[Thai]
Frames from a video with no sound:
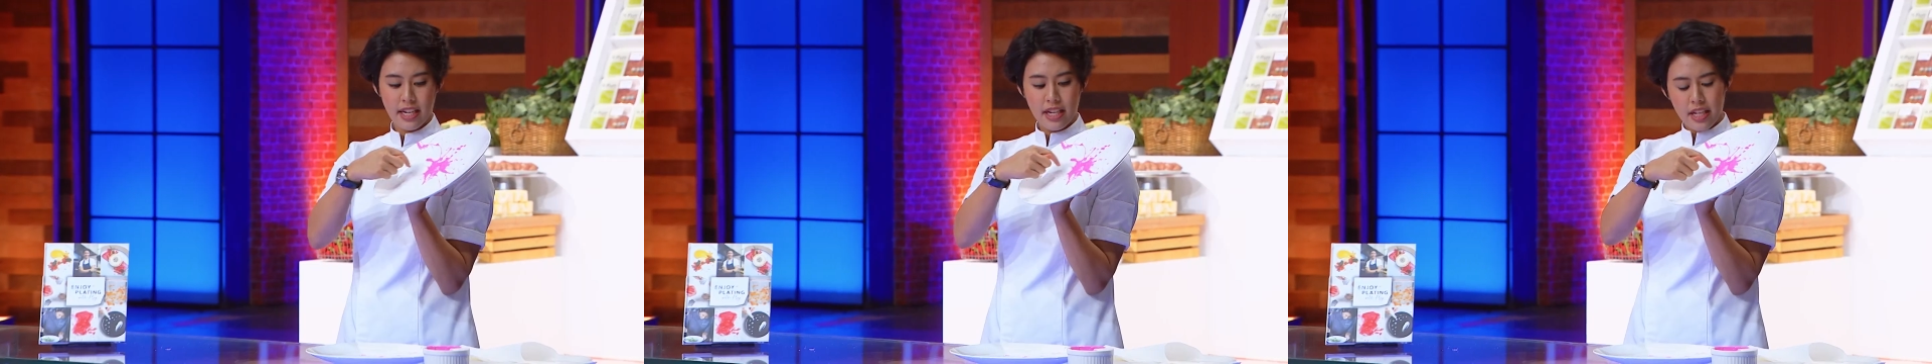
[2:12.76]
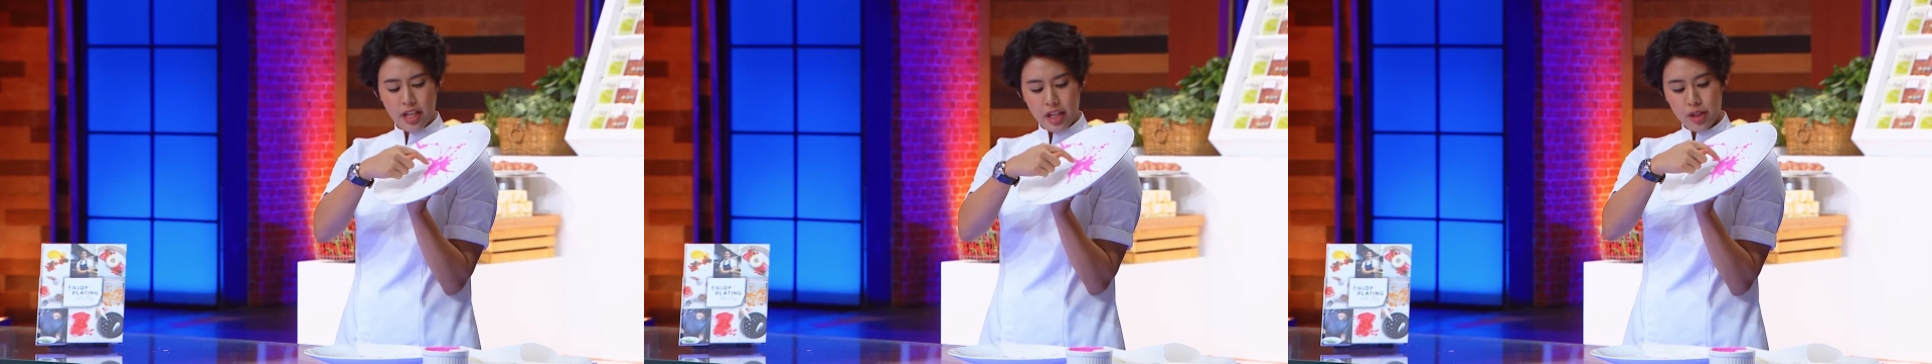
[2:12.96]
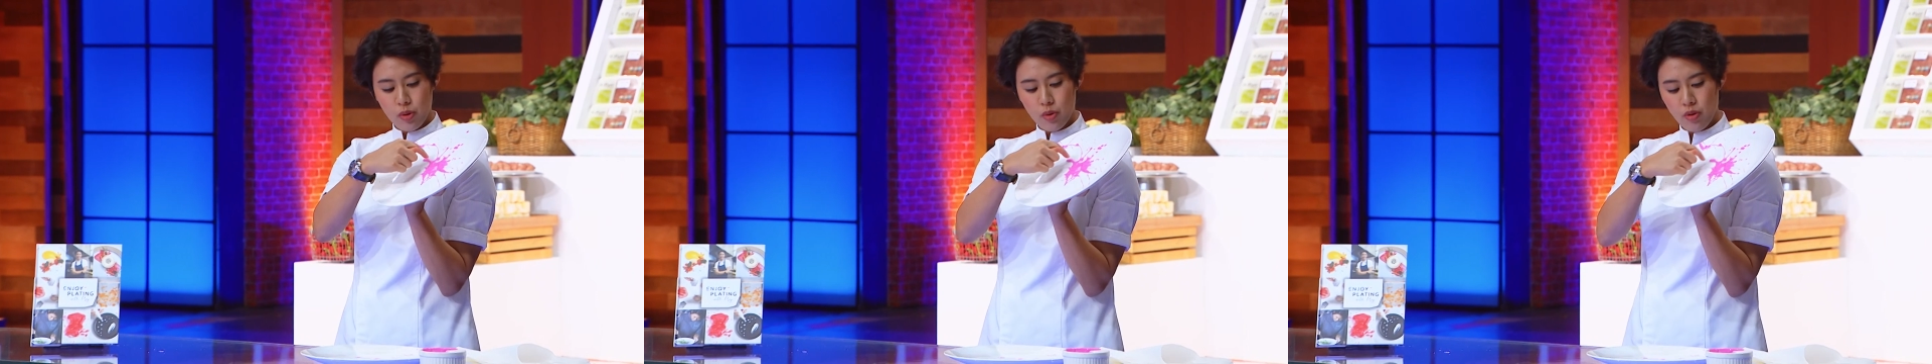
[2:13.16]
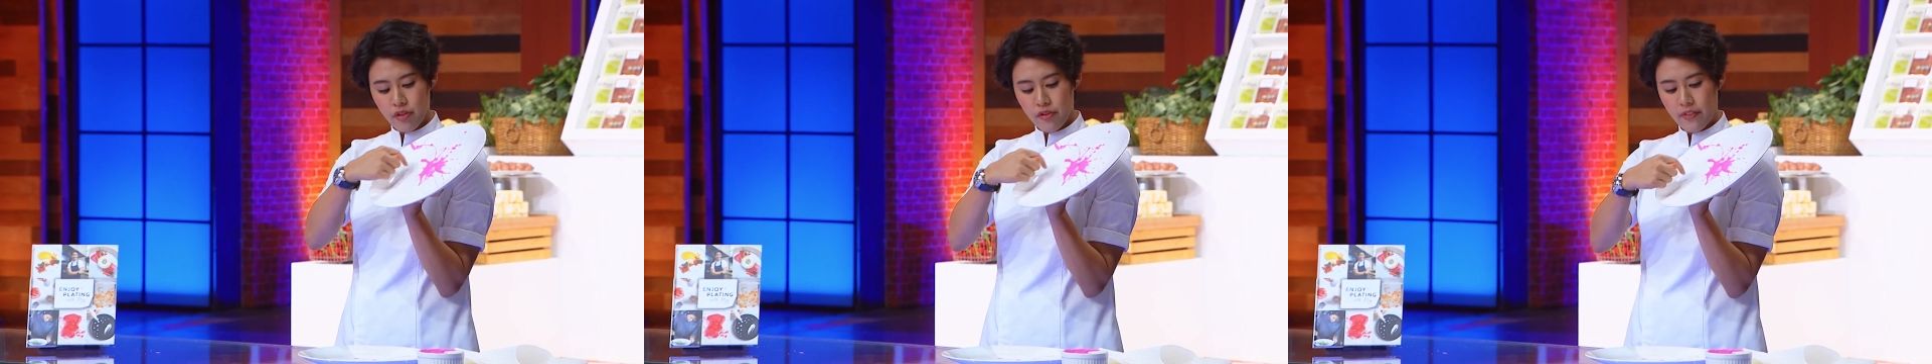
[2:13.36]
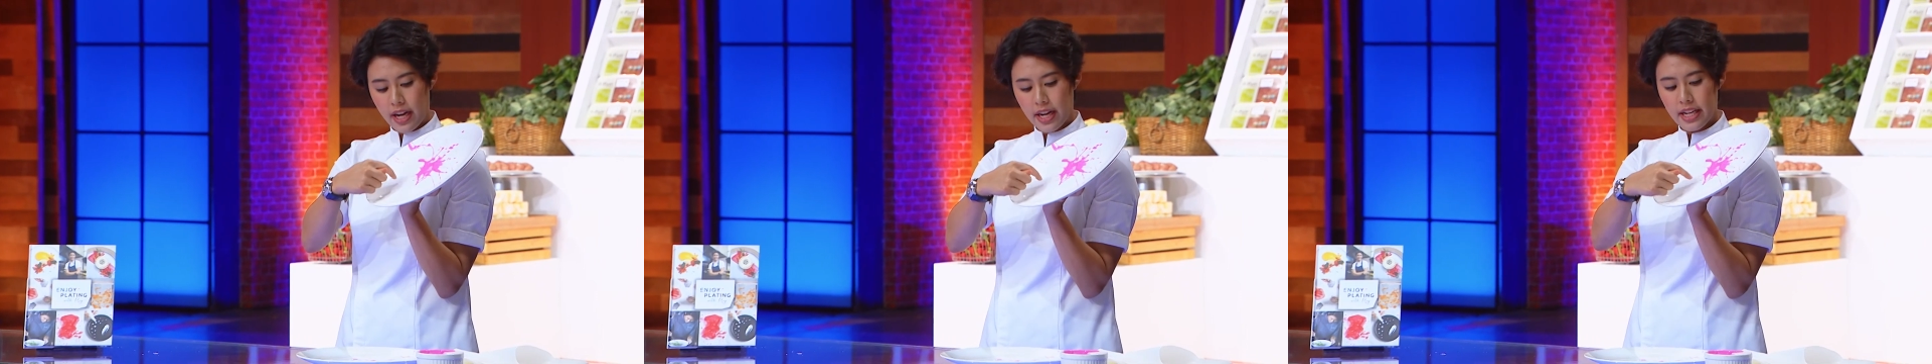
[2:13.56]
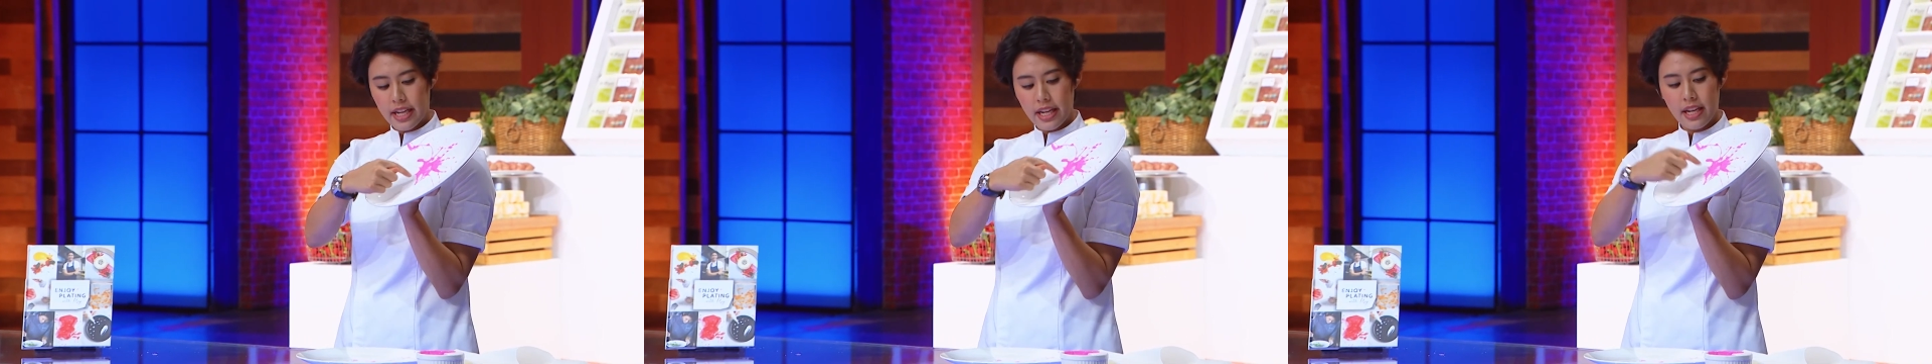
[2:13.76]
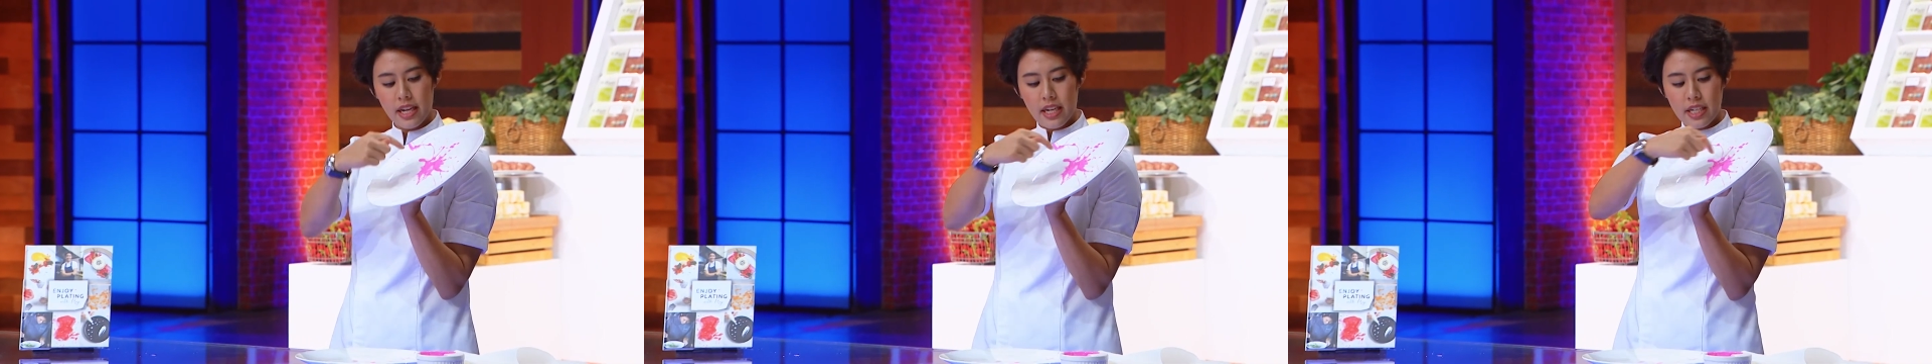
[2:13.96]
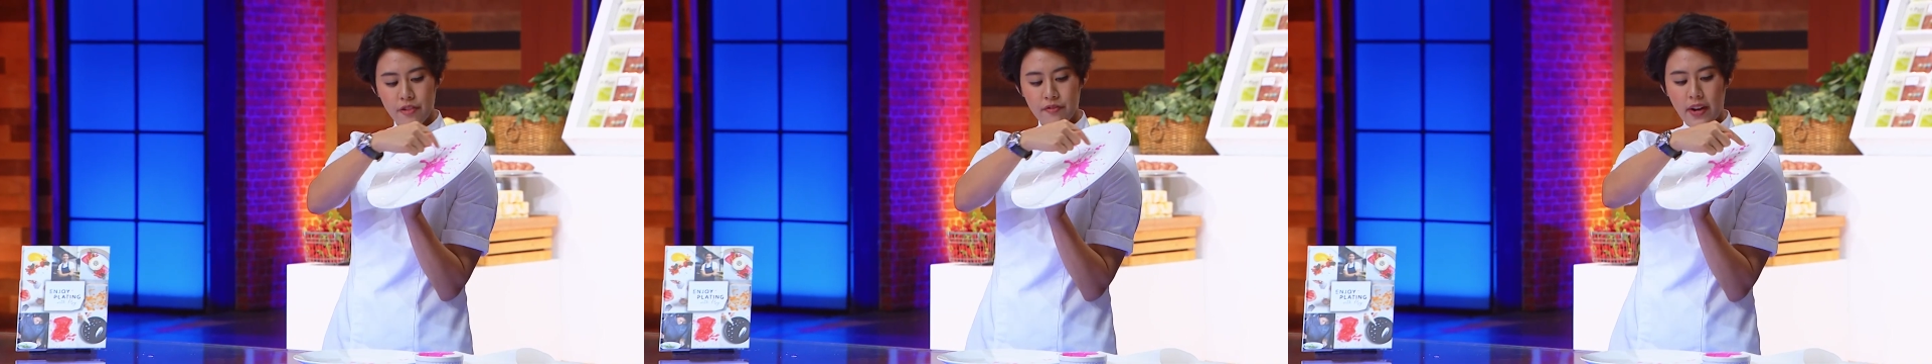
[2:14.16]
จะจับอยู่ฝั่งนี้
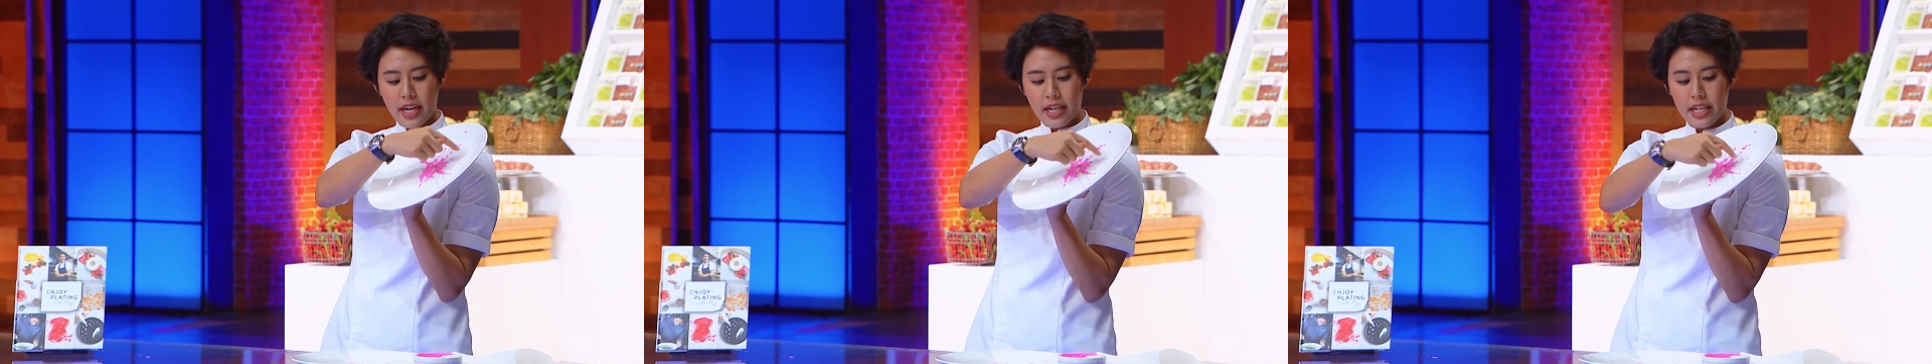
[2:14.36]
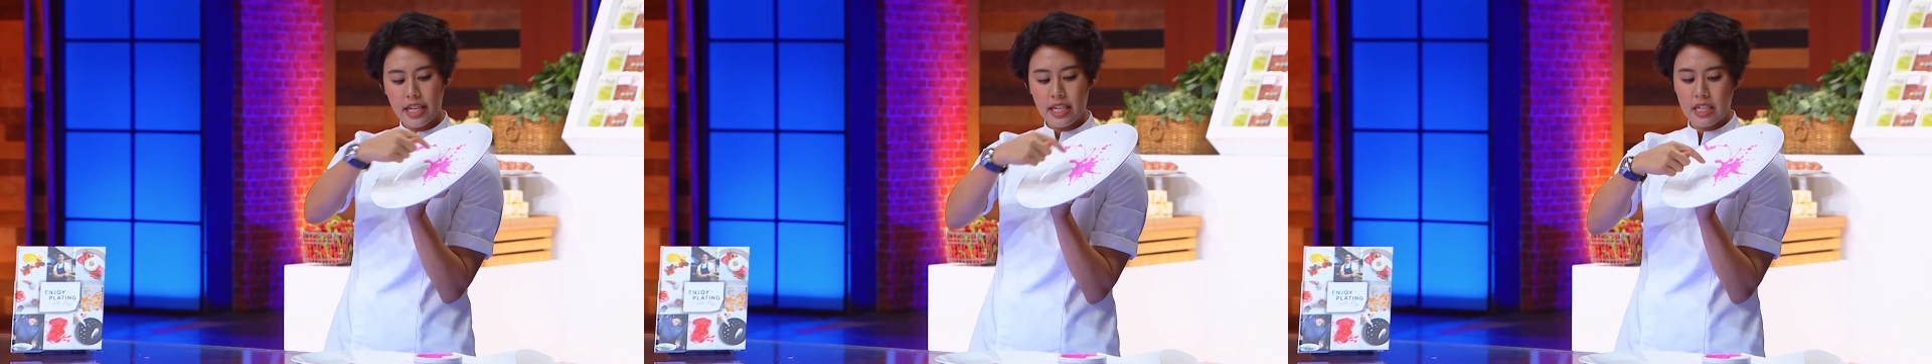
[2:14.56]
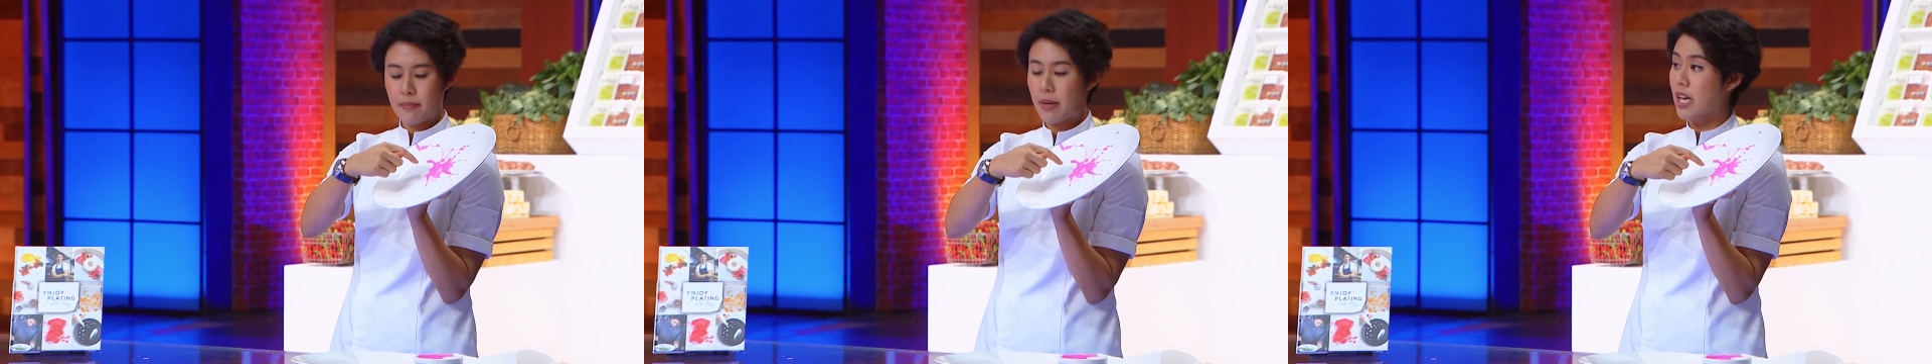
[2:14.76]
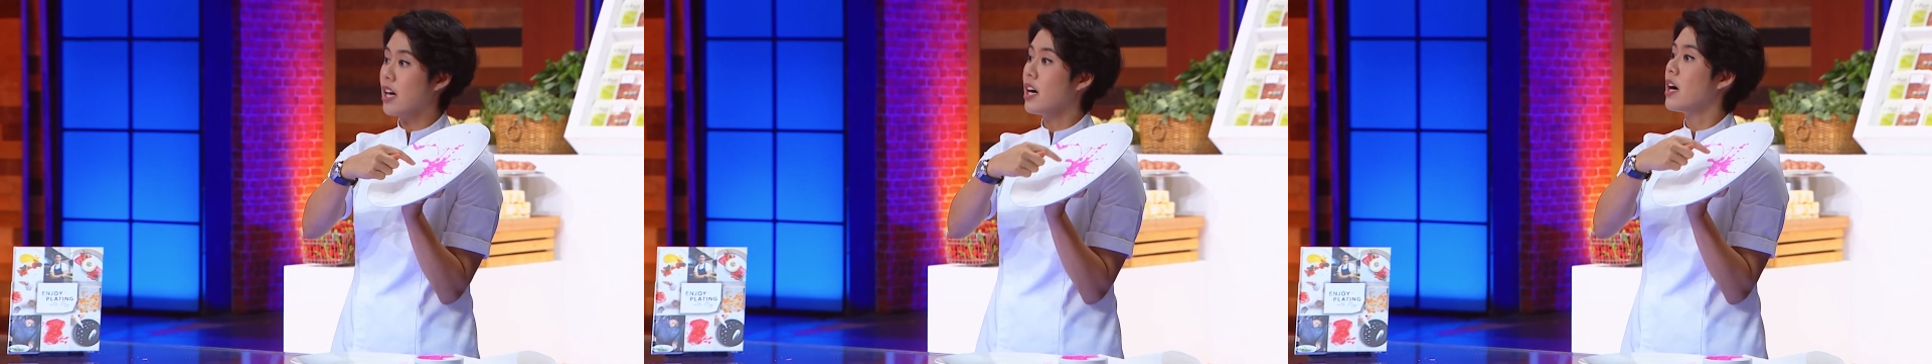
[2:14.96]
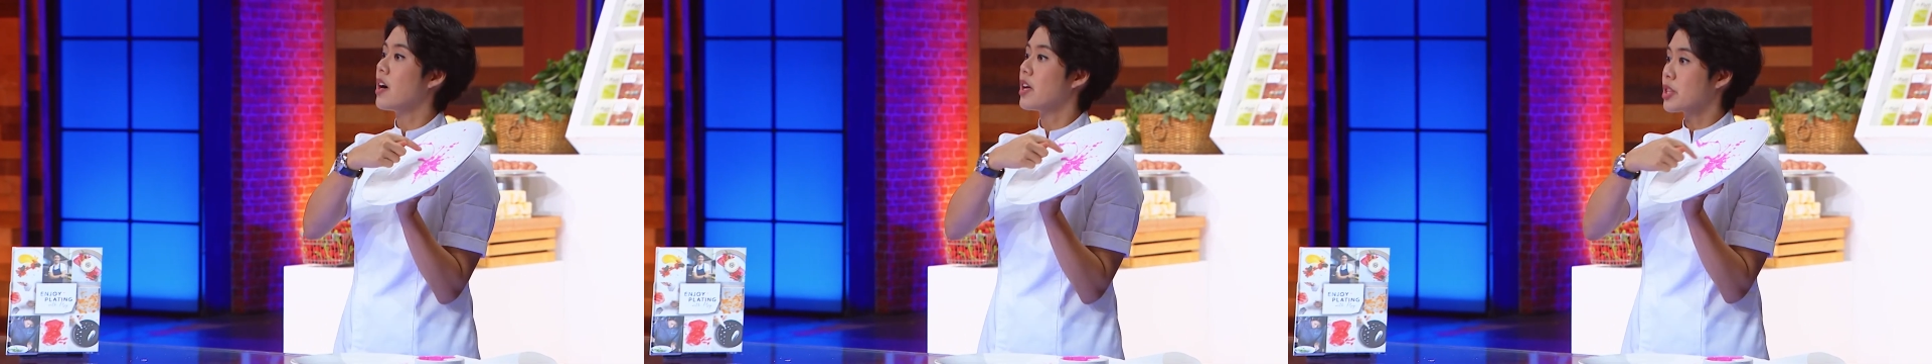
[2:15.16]
หรือฝั่งนี้หรือไม่ก็